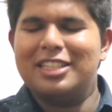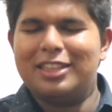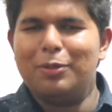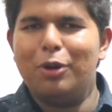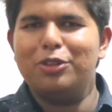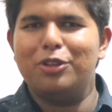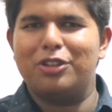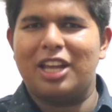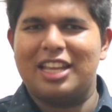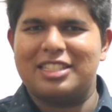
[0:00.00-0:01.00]
যে
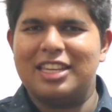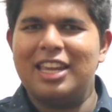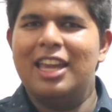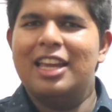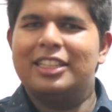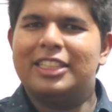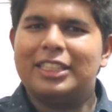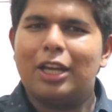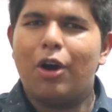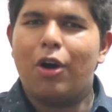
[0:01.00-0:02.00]
দ্বিবন্ধনটা আছে
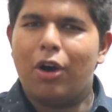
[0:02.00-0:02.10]
সেটা